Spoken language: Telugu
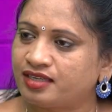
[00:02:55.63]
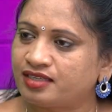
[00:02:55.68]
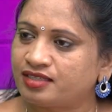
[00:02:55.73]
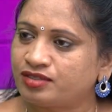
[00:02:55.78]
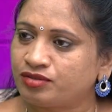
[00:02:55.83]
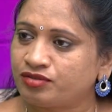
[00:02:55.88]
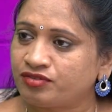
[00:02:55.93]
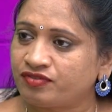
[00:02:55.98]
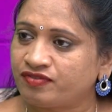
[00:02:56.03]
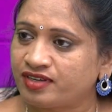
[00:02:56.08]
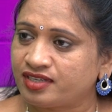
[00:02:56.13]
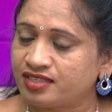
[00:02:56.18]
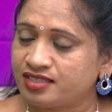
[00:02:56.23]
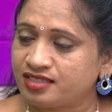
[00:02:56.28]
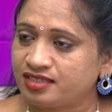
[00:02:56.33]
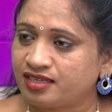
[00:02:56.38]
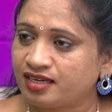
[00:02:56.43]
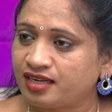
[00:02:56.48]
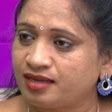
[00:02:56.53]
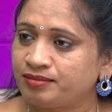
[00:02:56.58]
సో ఫస్ట్
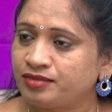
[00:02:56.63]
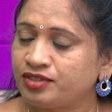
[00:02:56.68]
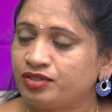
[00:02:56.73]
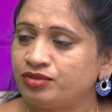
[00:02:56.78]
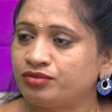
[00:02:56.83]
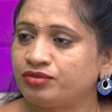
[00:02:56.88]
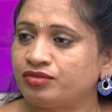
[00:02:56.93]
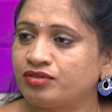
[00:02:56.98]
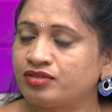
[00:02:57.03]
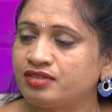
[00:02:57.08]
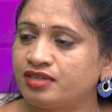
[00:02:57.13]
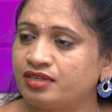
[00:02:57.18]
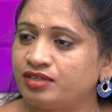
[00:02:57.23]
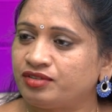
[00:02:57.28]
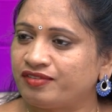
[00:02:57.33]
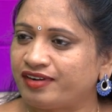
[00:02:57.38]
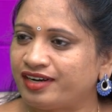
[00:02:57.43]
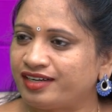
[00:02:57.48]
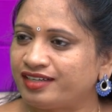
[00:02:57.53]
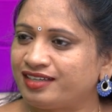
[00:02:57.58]
టైం టూ థౌజండ్
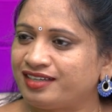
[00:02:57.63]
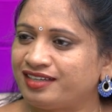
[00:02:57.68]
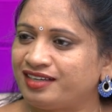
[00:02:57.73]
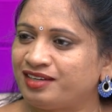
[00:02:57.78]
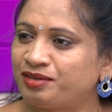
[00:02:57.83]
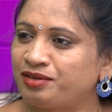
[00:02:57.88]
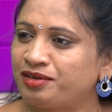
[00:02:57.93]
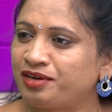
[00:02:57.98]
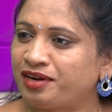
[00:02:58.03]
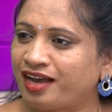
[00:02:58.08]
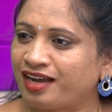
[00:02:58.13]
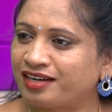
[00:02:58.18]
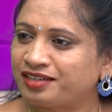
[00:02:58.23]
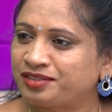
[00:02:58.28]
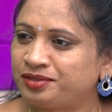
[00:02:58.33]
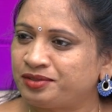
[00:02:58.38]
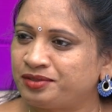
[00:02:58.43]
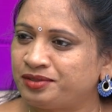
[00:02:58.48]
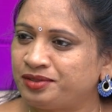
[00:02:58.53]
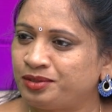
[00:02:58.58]
ట్వంటీలో
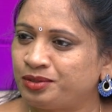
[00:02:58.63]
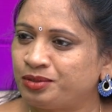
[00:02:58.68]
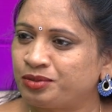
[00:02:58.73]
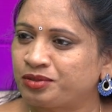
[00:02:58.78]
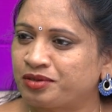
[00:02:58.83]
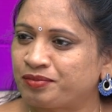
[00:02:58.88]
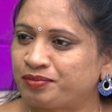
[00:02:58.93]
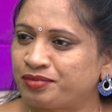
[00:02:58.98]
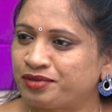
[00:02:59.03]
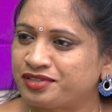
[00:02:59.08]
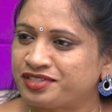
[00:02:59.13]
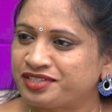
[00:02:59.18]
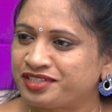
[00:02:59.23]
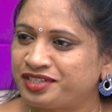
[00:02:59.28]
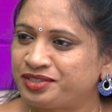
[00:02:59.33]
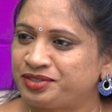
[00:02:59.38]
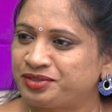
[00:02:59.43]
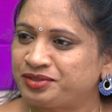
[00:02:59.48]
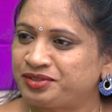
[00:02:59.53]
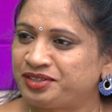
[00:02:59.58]
లాక్డౌన్లో ఒక పోస్టర్
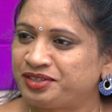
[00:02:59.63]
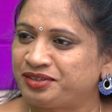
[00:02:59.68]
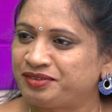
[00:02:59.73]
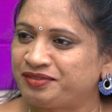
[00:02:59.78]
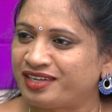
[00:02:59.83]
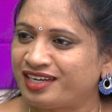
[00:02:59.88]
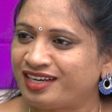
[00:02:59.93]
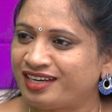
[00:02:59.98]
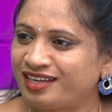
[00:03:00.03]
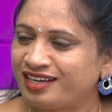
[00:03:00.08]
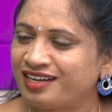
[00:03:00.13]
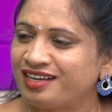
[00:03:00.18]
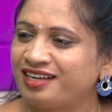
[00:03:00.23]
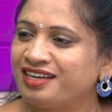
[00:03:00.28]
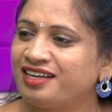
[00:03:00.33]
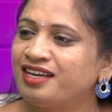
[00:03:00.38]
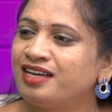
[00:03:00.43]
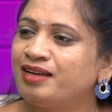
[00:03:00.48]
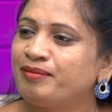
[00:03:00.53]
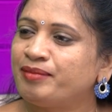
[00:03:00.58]
చూడడం వల్ల
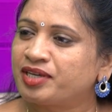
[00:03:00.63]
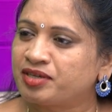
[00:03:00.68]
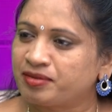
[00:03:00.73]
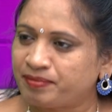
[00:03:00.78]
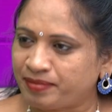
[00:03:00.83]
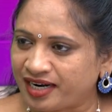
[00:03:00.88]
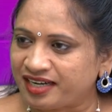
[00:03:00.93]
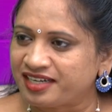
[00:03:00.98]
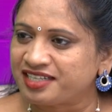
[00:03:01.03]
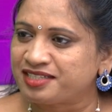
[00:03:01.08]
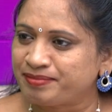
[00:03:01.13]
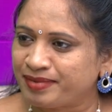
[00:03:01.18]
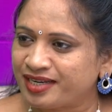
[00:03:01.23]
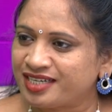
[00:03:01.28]
మీకు పార్టిసిపేట్